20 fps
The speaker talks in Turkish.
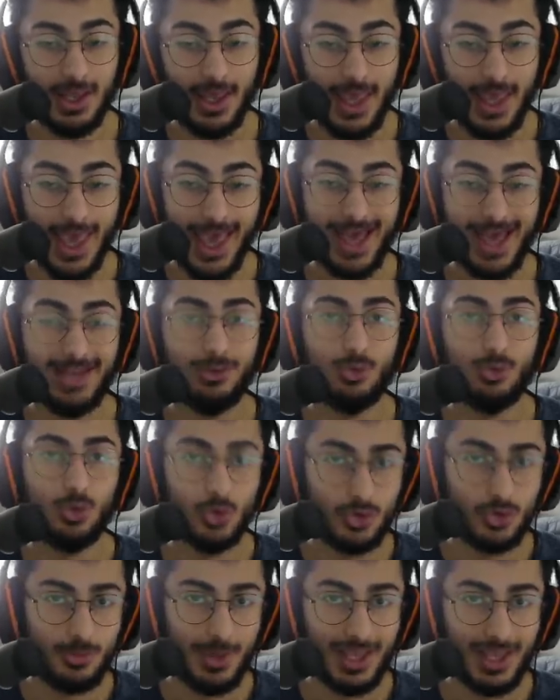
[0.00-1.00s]
Eğer
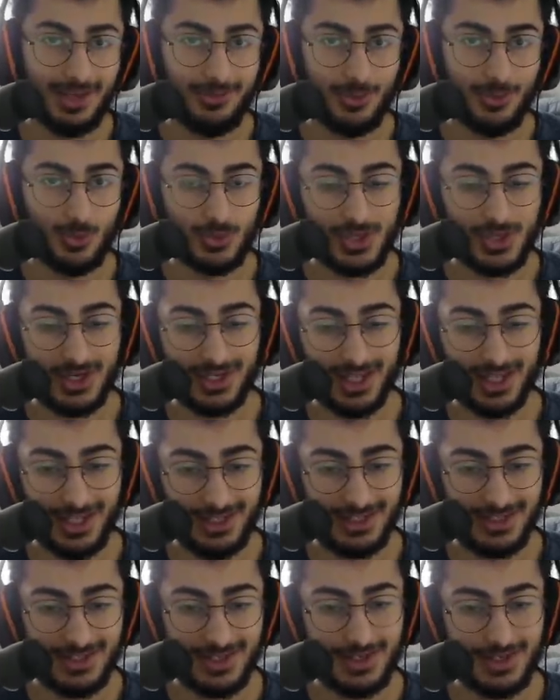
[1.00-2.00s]
100 beğeni ve üzeri
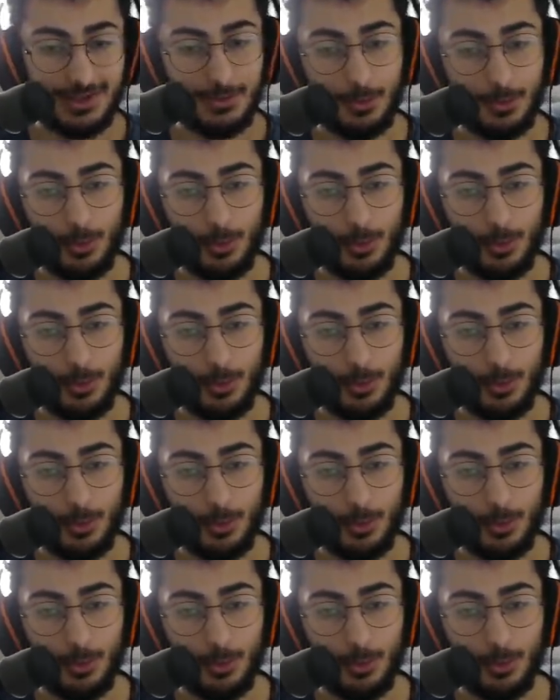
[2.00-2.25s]
gelirse